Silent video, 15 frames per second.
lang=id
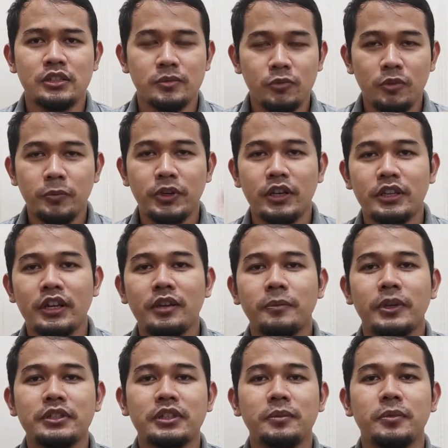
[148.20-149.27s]
semua pekerjaan
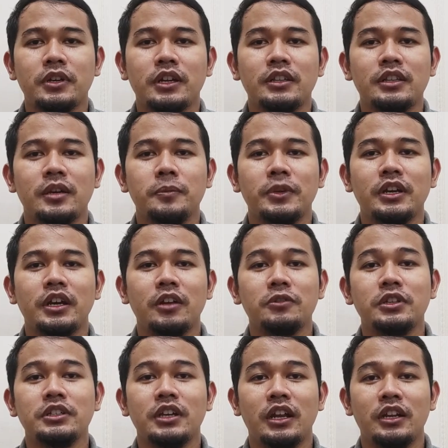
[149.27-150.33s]
pasti berat, tapi
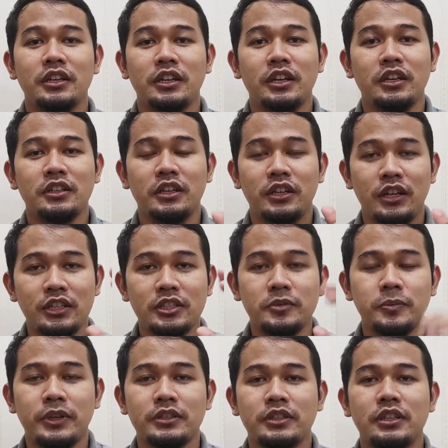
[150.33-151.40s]
kalau dijalani dengan ikhlas
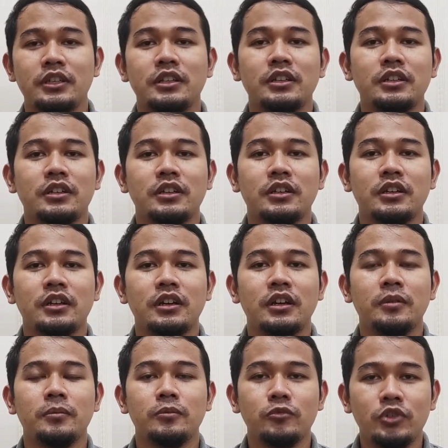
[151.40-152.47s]
pasti
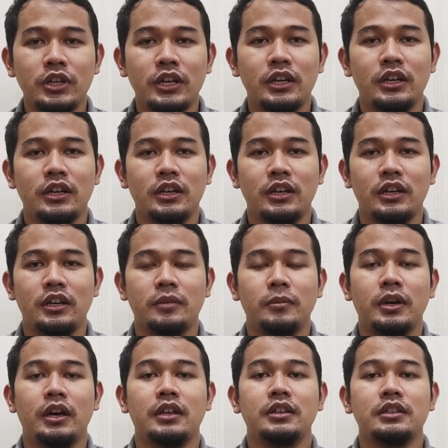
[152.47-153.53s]
mudah.
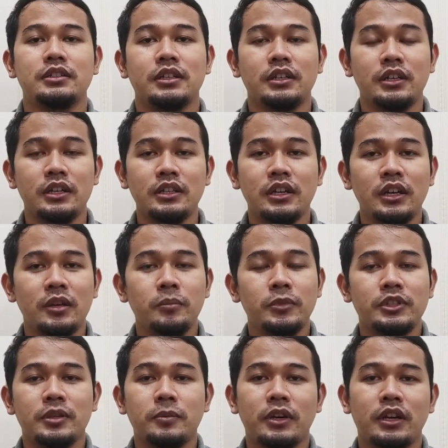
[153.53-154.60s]
Makanya saya
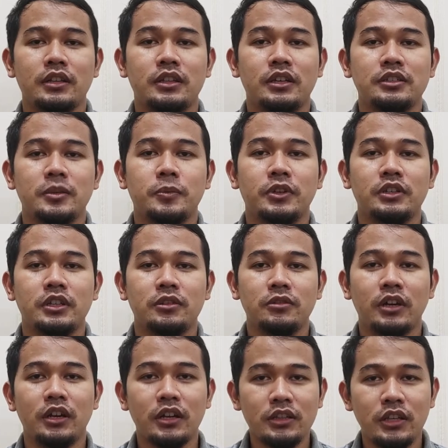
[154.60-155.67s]
bisa berkata seperti itu
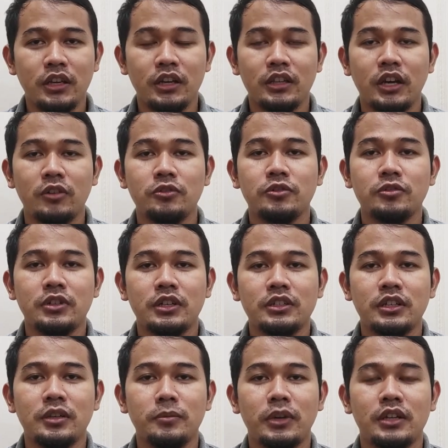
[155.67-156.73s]
karena tiga tahun juga
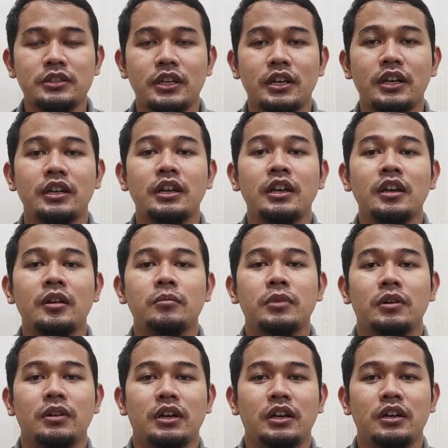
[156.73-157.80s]
saya merasakan
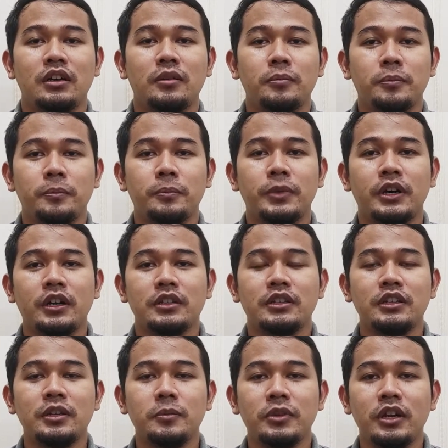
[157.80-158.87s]
bahwa
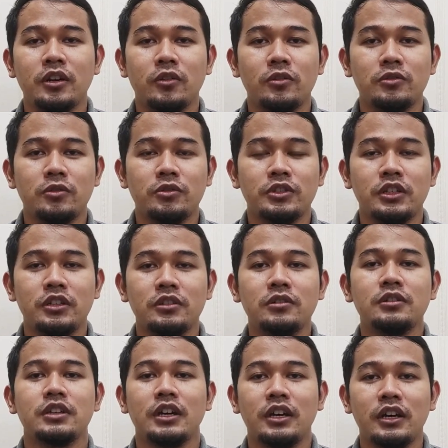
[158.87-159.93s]
bekerja di bidang konstruksi
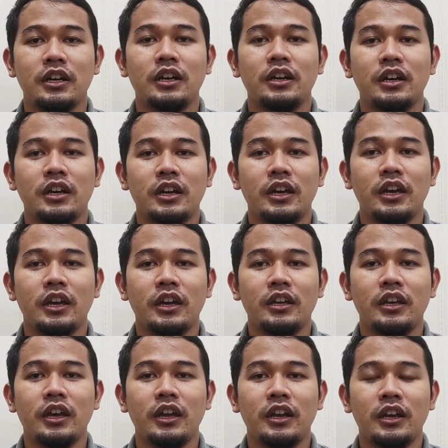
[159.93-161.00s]
itu ya
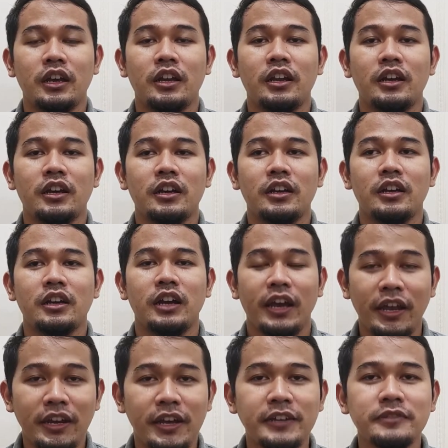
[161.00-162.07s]
enak-enak
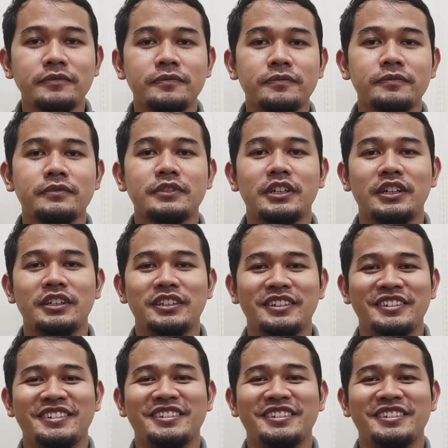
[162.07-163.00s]
nggak enak ya.